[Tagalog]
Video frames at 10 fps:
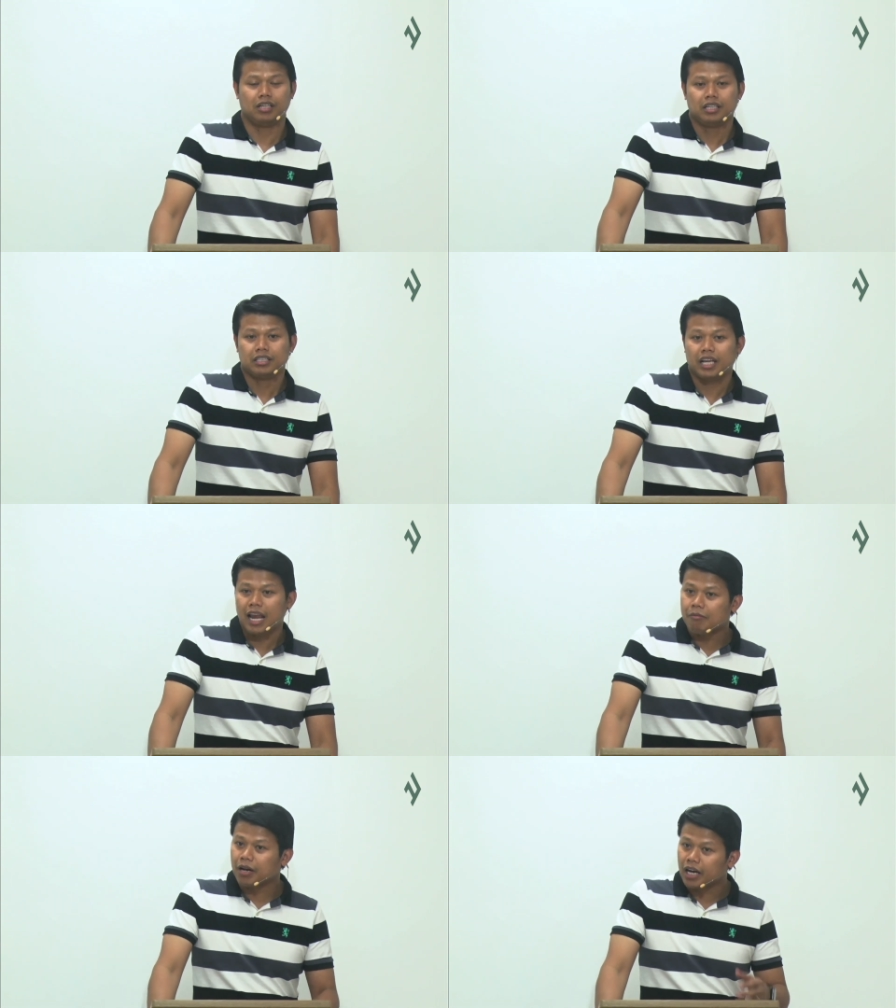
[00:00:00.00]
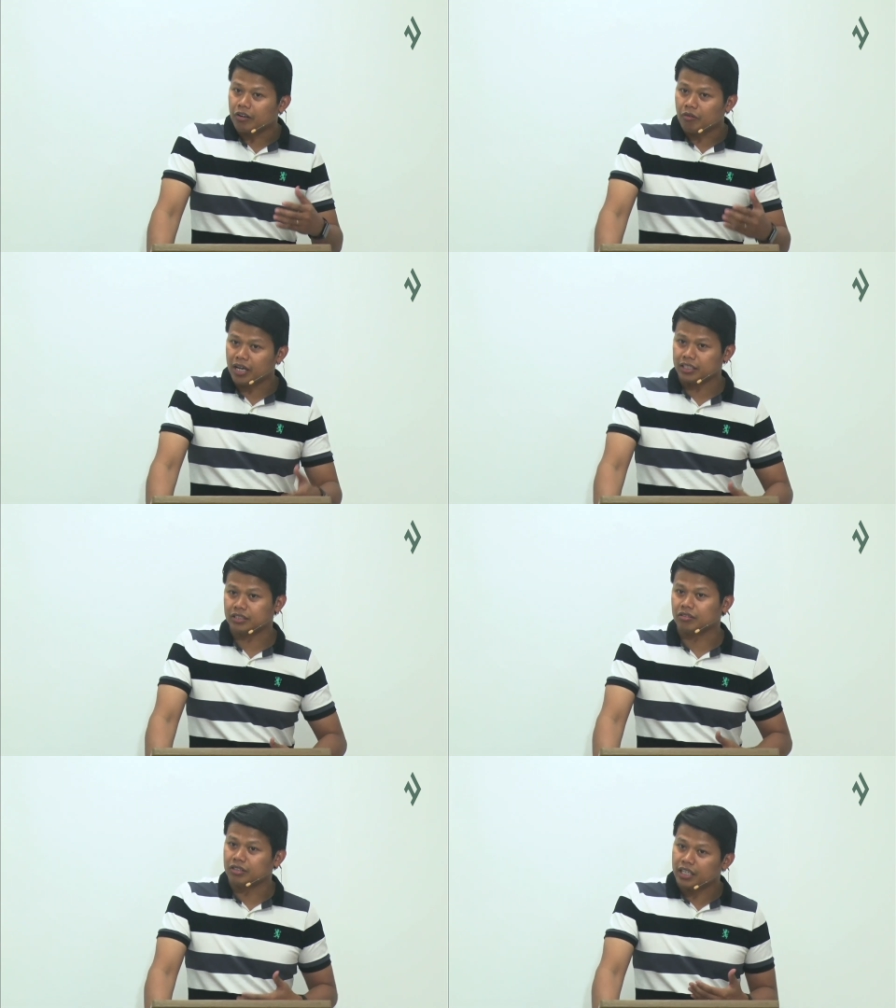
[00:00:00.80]
Hindi lamang unwise,
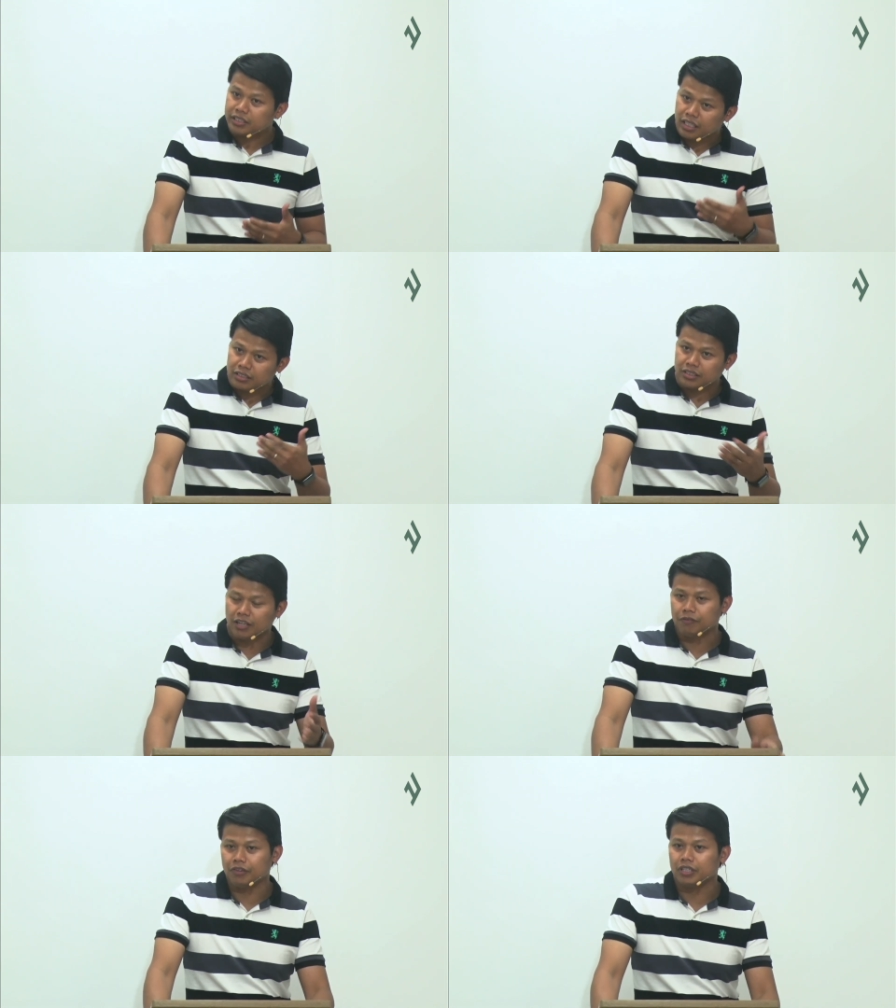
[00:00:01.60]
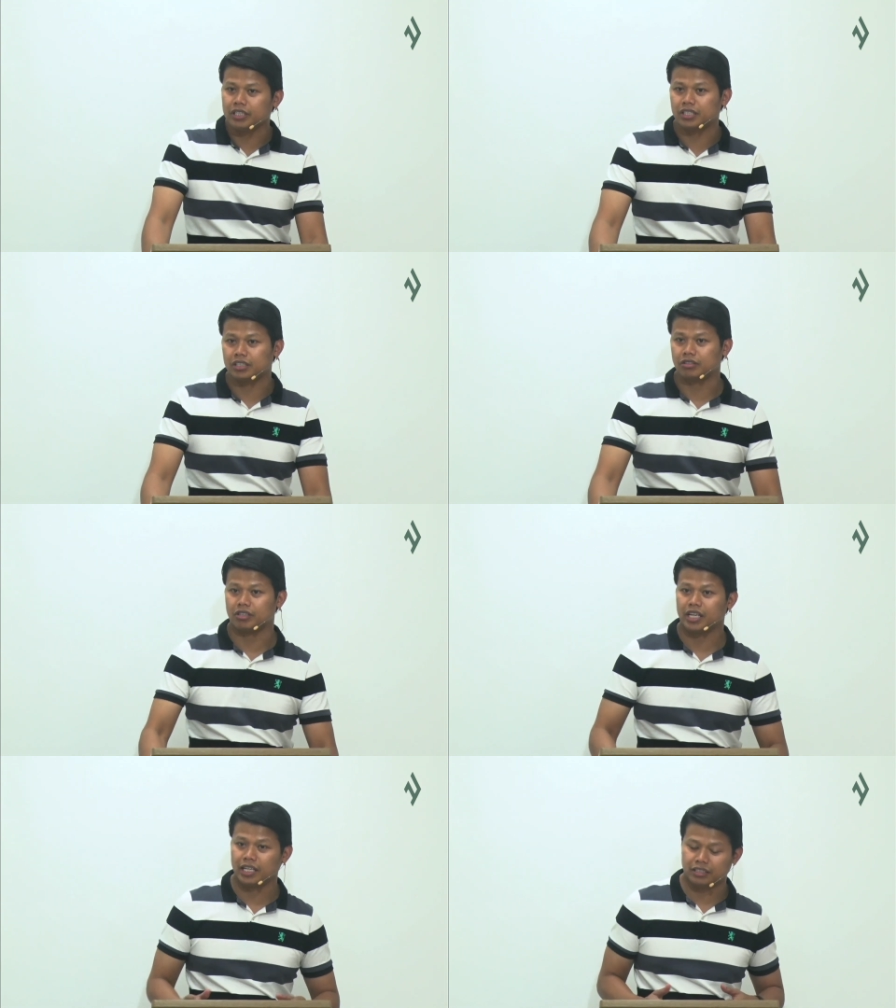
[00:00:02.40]
kundi isang sinful decision.
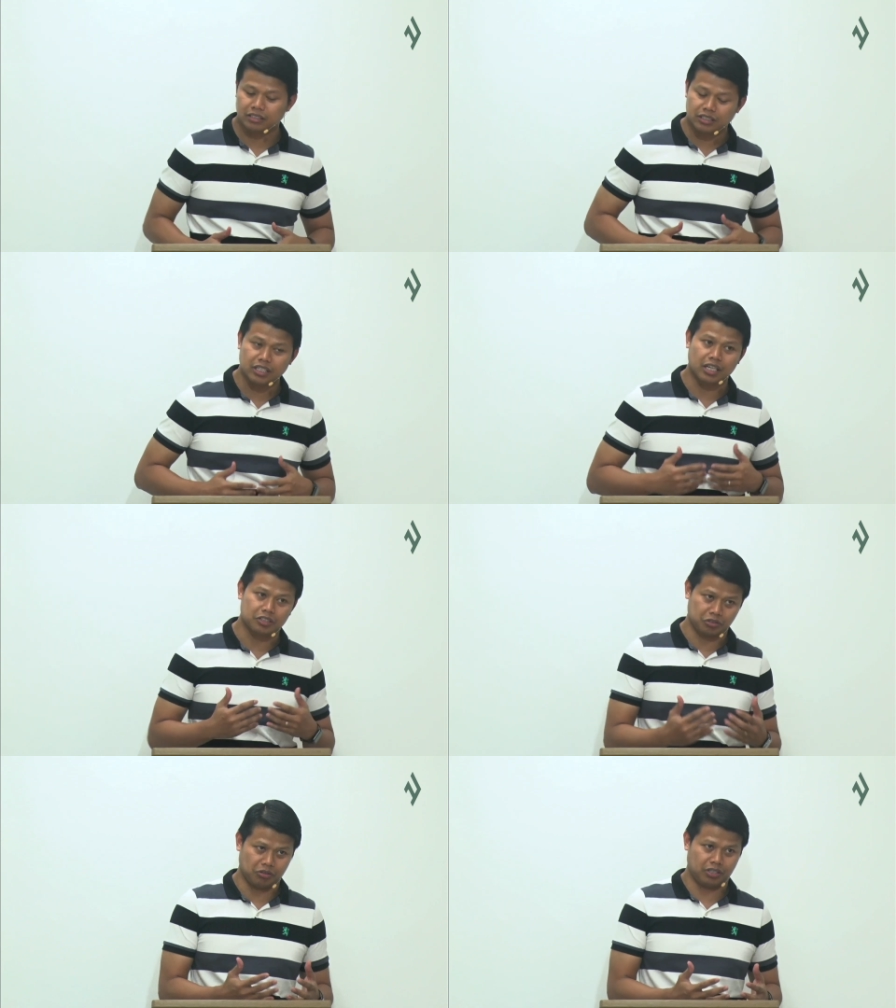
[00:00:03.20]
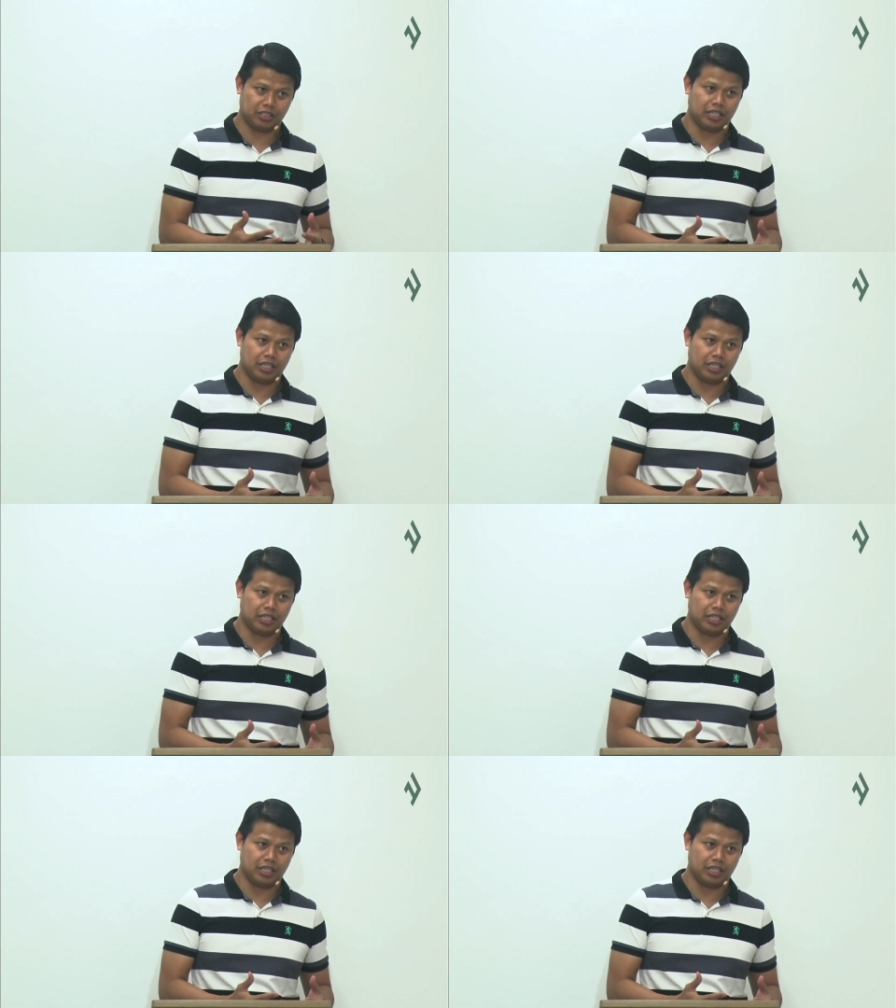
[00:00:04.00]
Yet, she assured